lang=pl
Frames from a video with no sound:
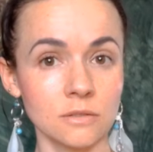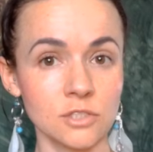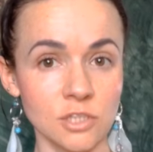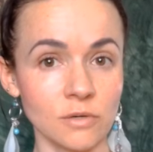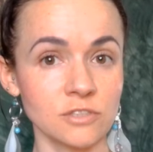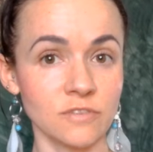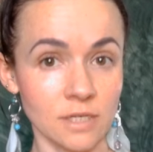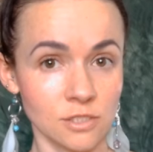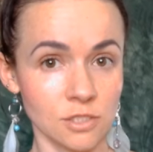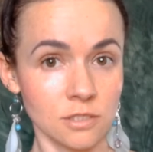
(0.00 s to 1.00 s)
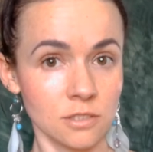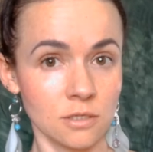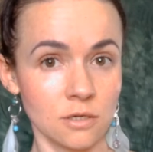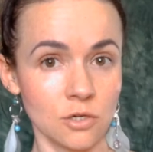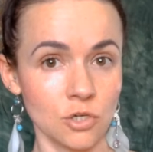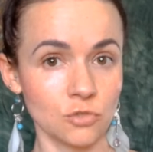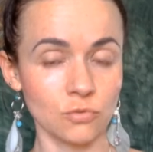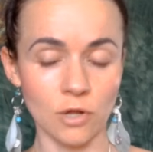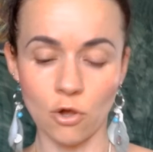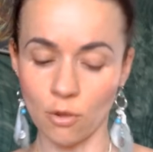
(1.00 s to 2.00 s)
chciałaś walczyć,
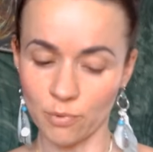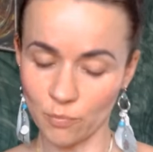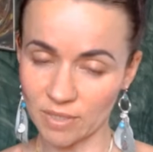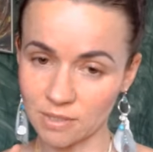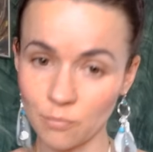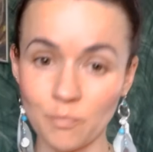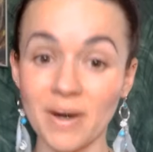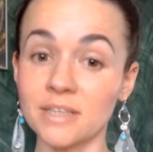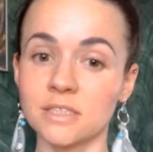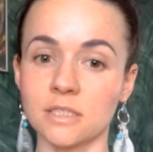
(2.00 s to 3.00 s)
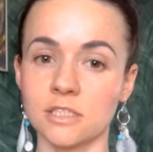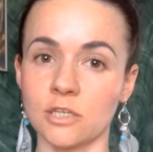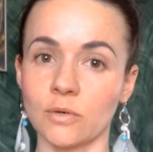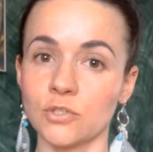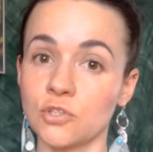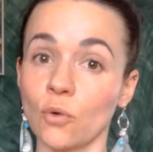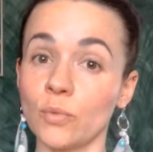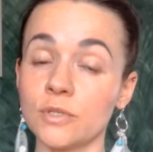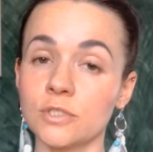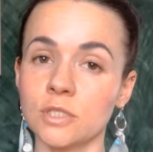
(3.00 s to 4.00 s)
którego aprobatę bardziej chciałaś
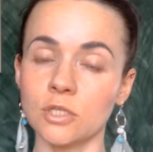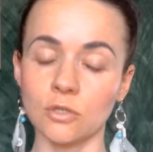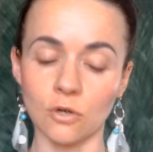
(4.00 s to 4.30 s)
zdobyć,